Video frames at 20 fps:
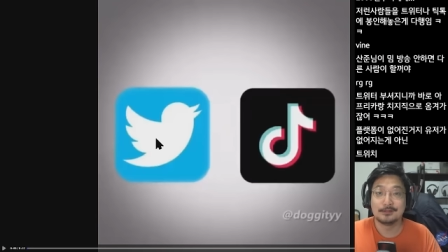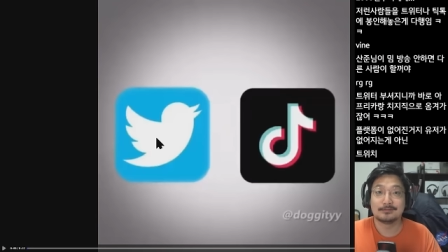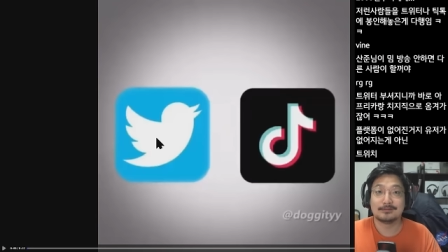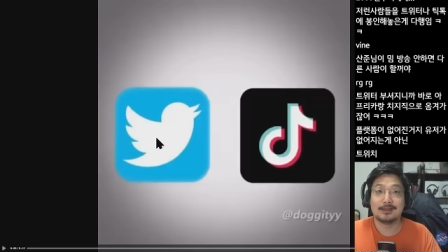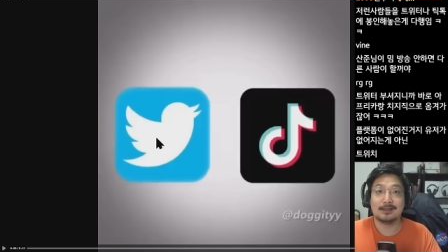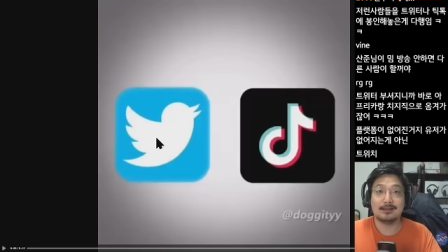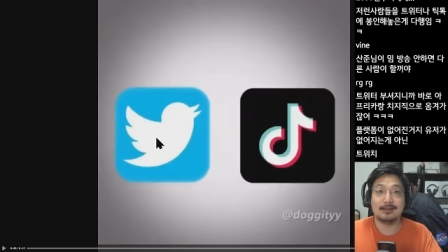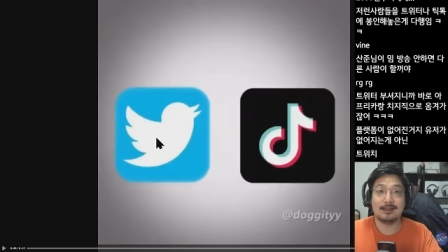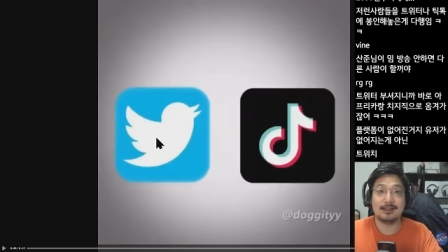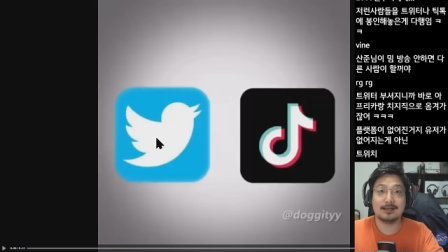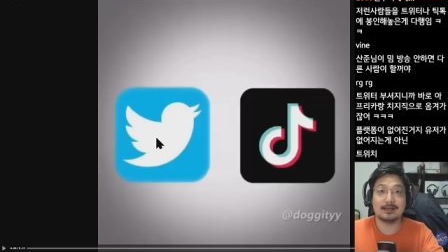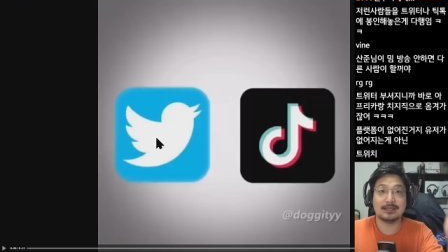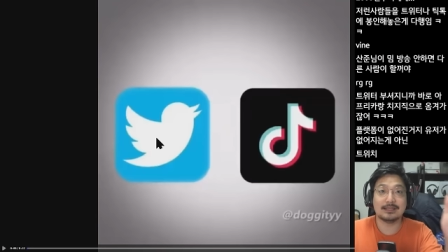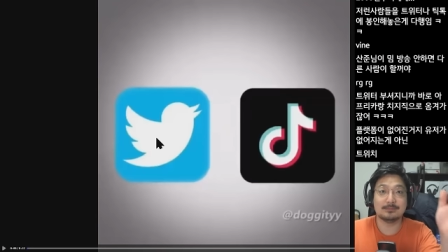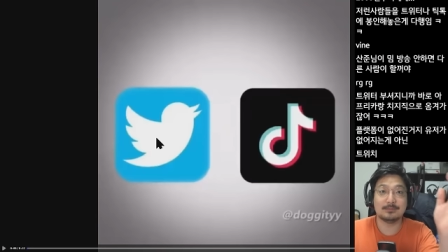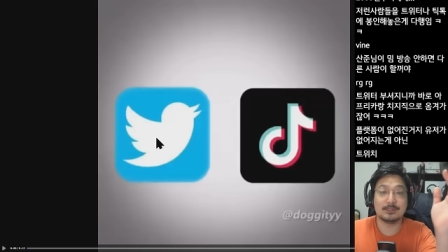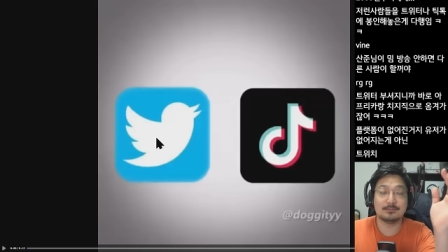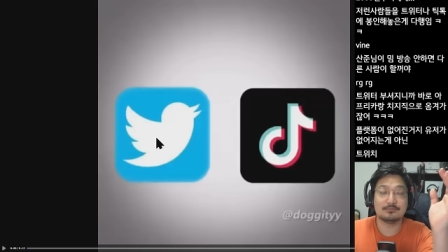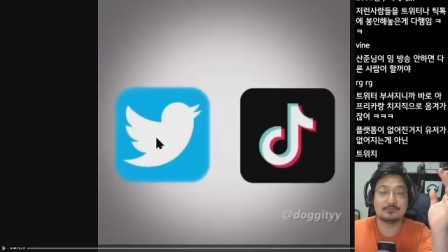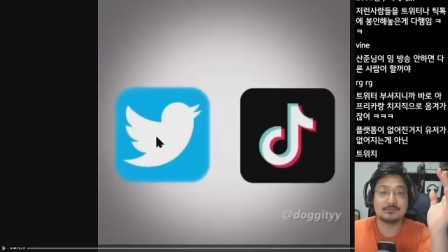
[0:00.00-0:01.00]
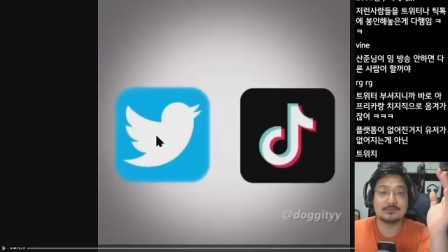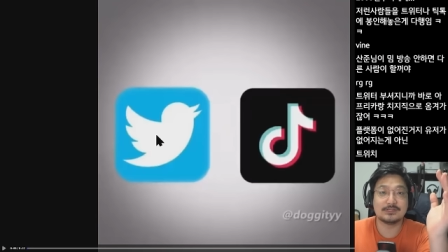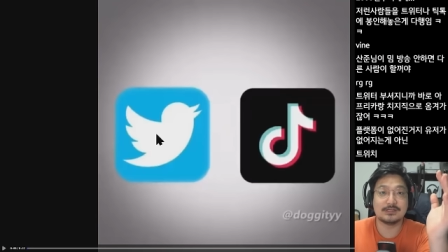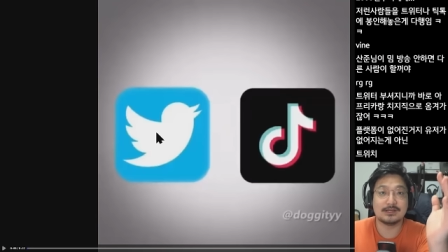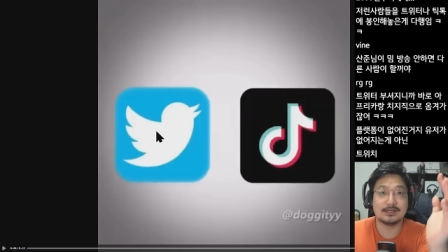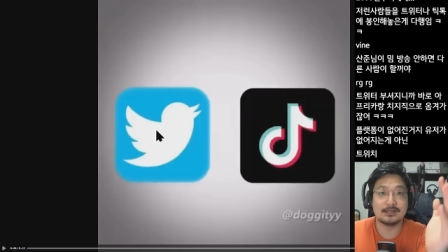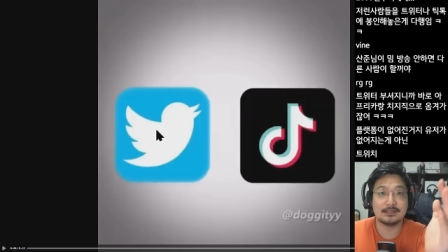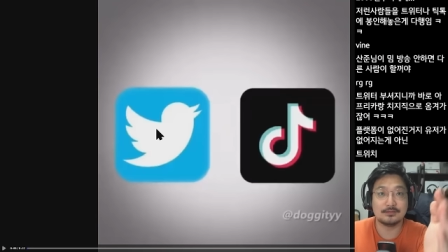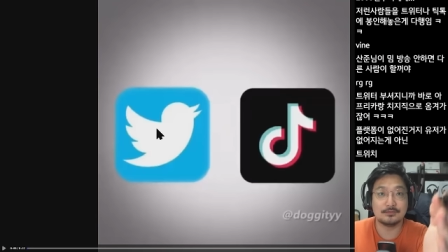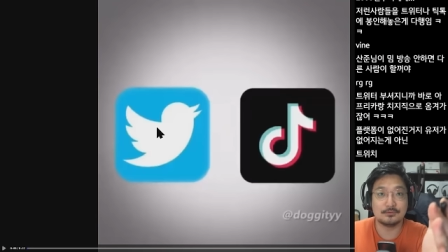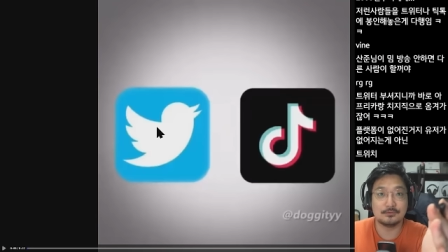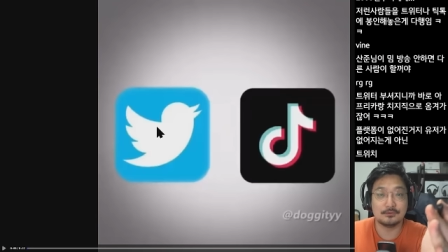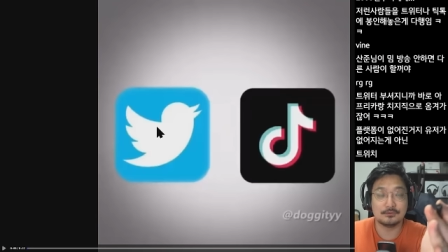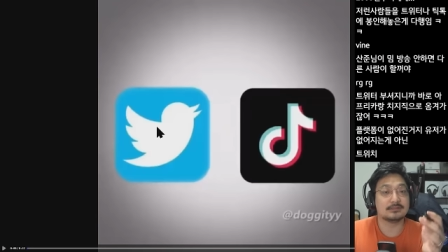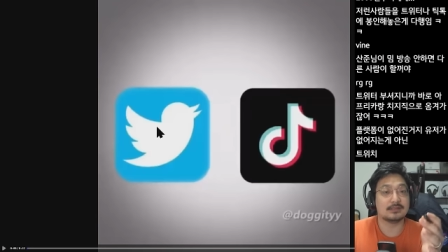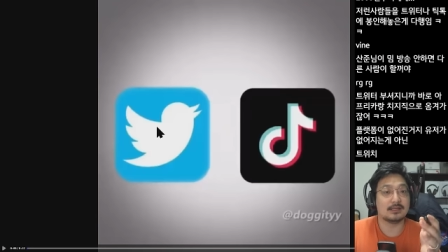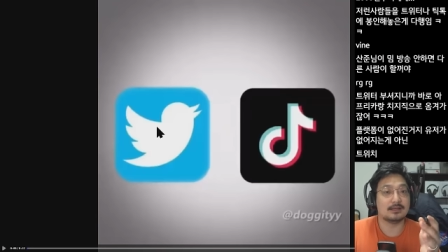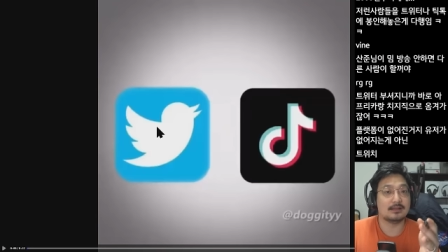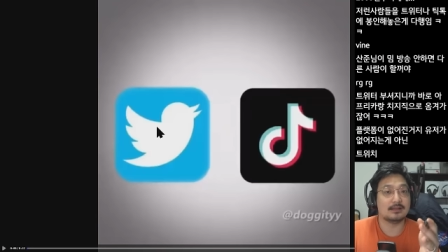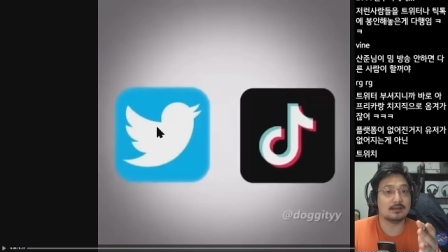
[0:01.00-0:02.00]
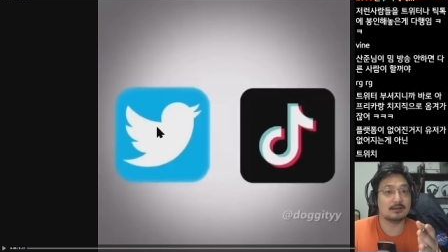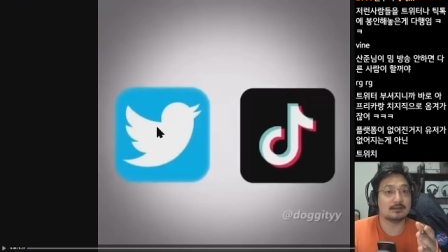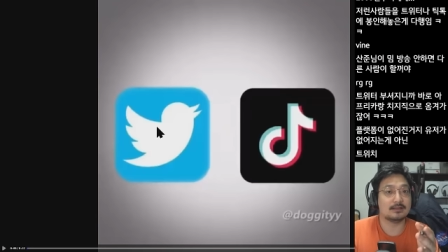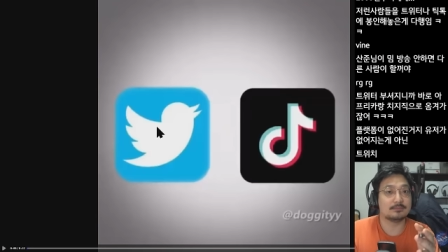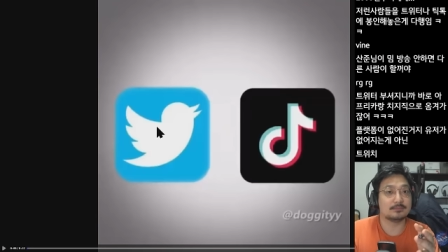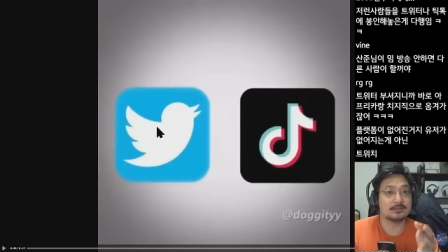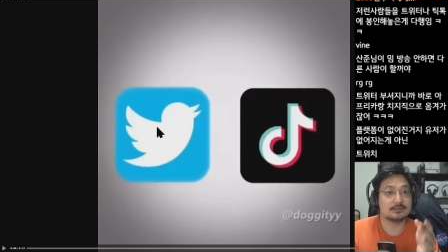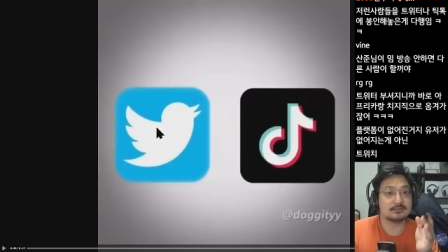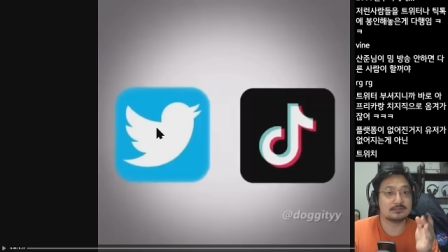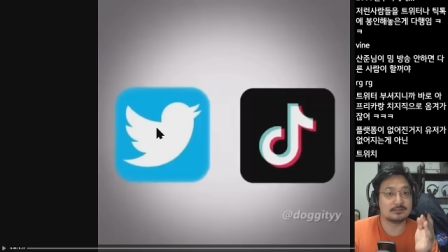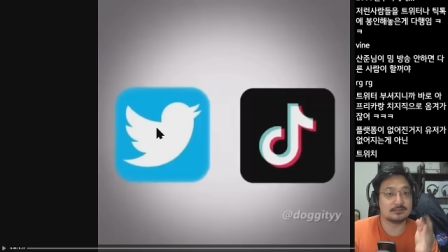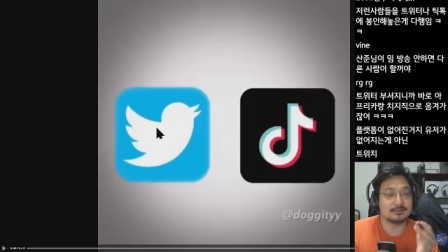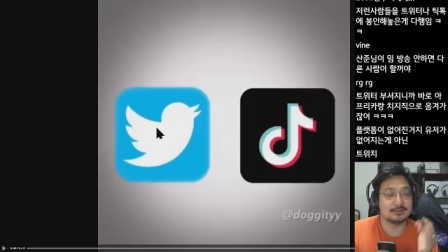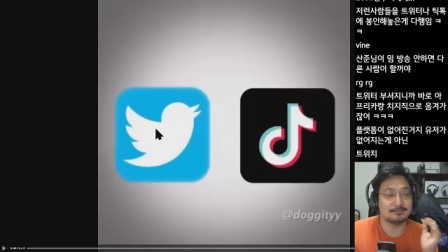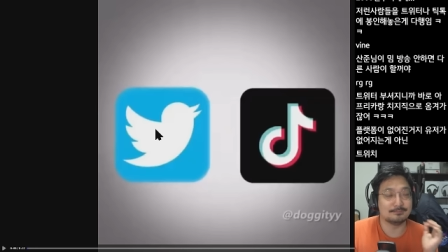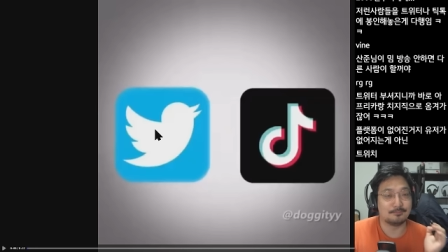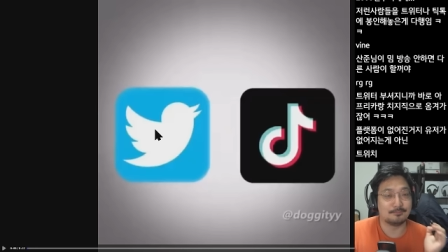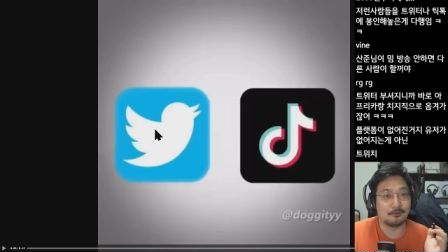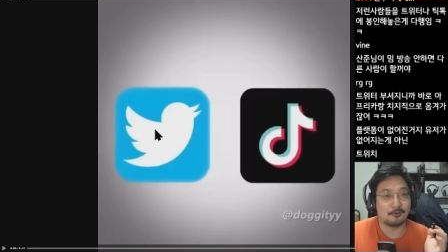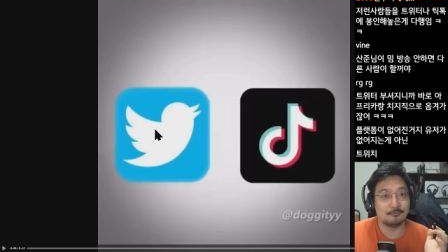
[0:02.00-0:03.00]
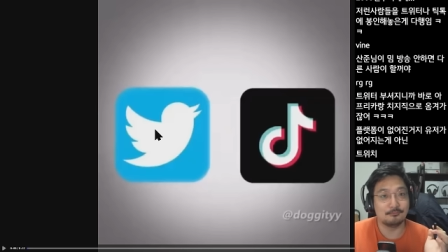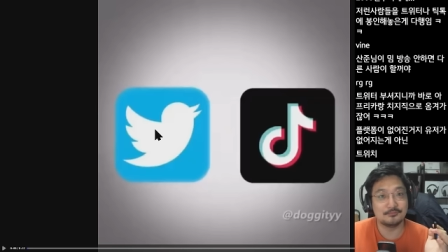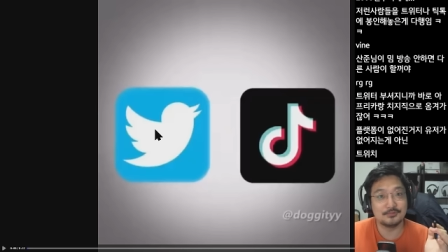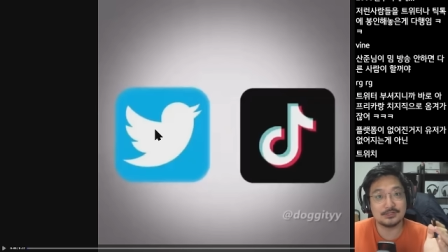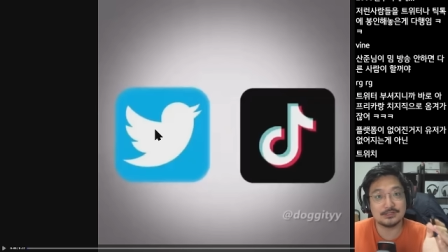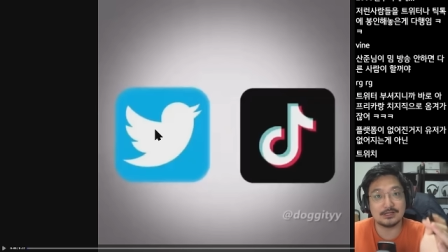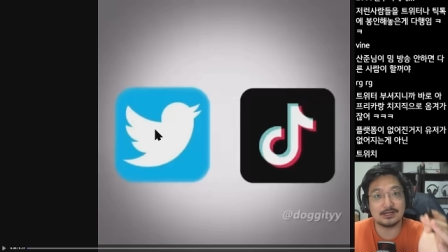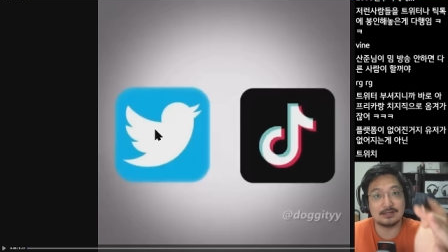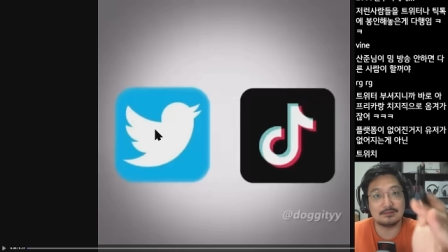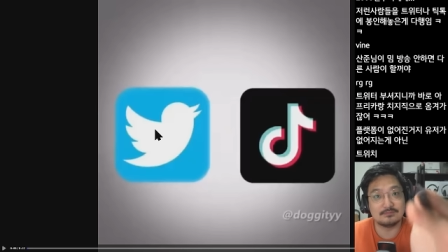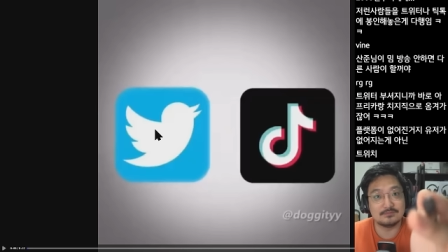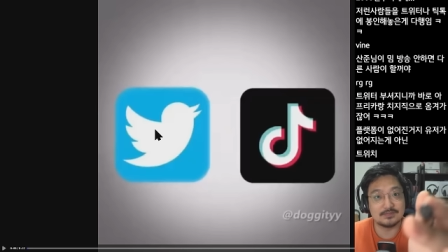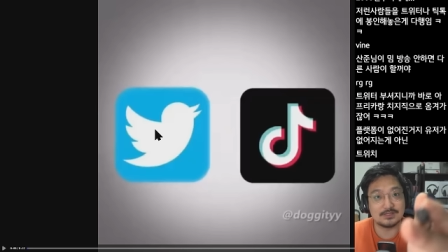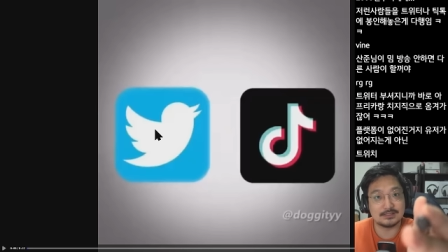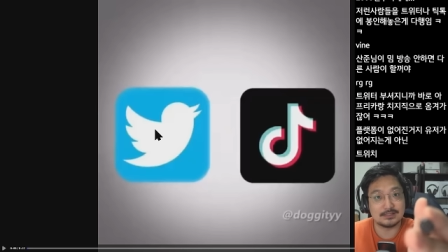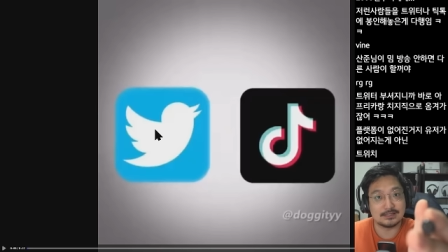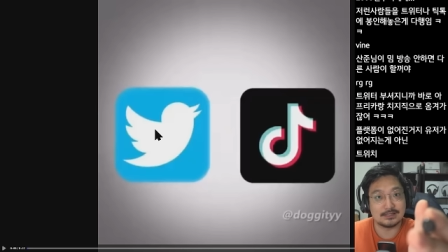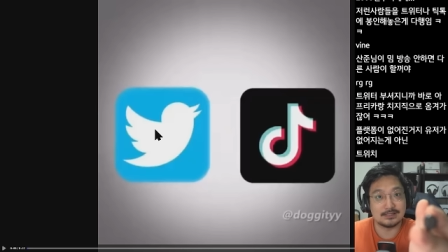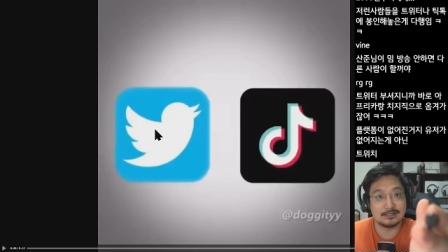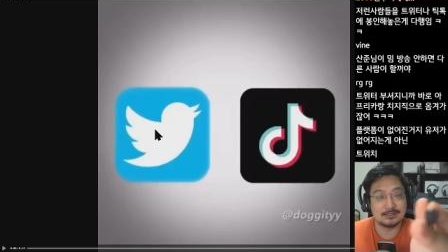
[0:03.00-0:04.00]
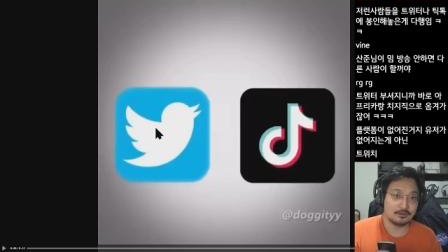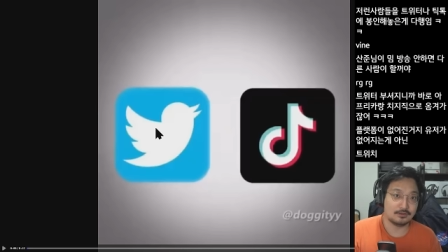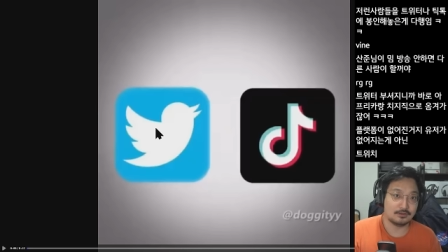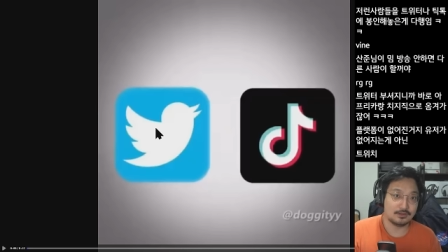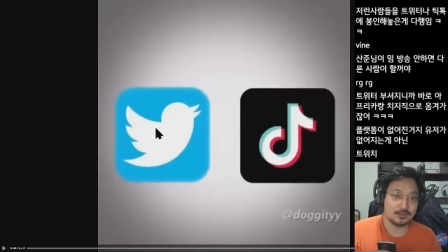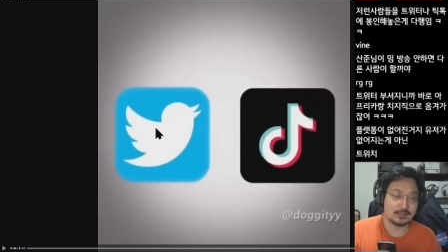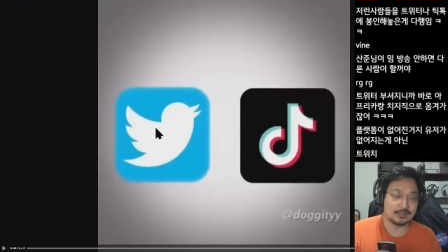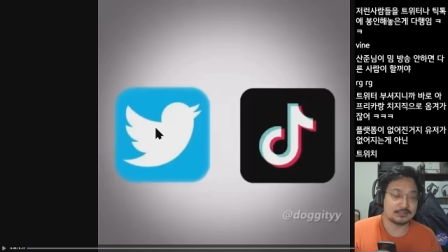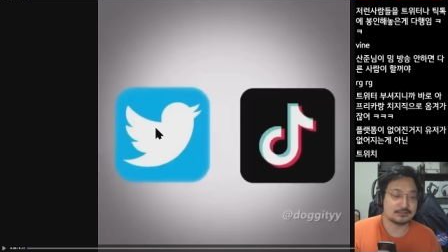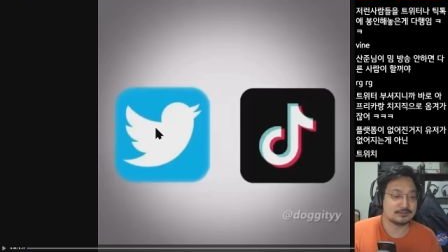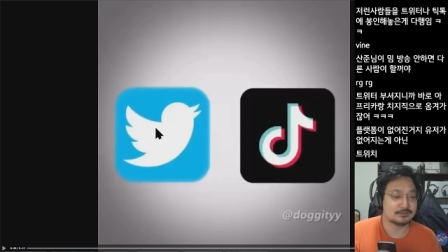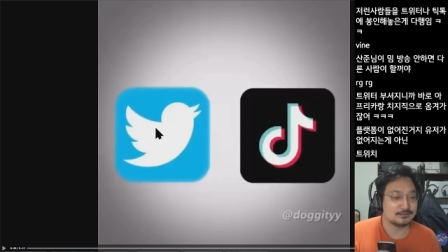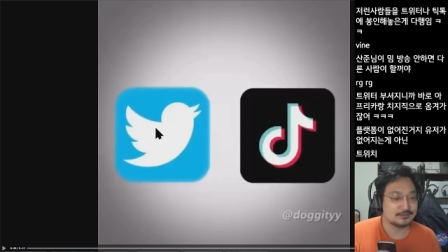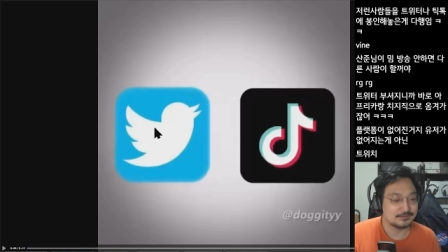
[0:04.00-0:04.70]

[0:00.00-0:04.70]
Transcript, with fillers: 텔레그램이 문제가 아니고 텔레그램을 쓰는 범죄자가 문제다. 알겠죠?